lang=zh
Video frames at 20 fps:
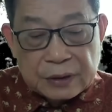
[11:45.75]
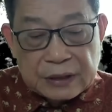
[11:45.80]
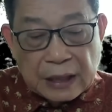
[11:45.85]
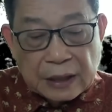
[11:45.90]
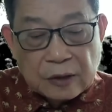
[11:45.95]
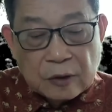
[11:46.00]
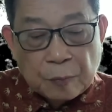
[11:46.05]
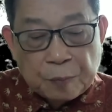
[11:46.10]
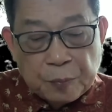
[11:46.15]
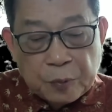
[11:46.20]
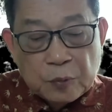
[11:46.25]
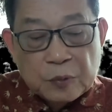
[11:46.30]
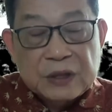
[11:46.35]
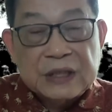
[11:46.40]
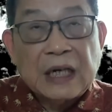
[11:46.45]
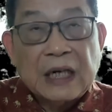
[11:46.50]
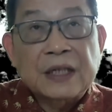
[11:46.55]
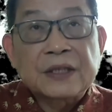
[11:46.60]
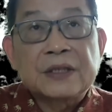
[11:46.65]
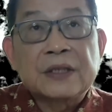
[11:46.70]
将有部
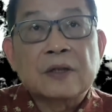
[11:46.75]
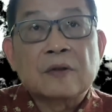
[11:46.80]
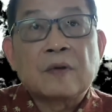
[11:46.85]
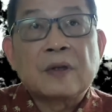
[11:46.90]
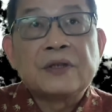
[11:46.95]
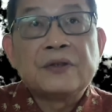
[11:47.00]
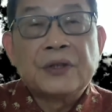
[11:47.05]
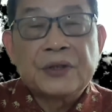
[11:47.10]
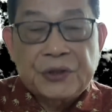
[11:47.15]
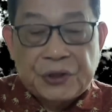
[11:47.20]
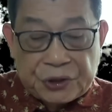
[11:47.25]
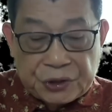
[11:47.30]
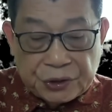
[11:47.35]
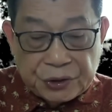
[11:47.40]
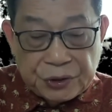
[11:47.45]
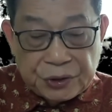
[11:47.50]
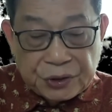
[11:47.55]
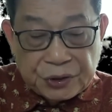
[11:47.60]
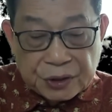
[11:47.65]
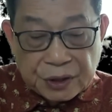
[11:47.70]
长级的官员
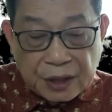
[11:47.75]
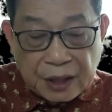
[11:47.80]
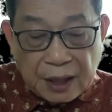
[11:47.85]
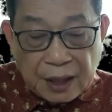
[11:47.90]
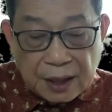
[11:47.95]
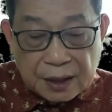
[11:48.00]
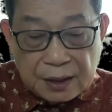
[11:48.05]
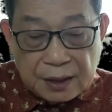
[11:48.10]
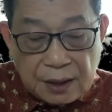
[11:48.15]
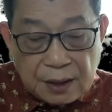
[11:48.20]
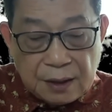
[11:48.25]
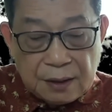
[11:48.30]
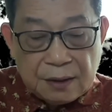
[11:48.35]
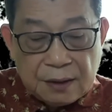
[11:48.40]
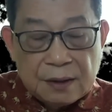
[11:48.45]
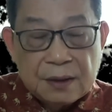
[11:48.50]
辞职抗议。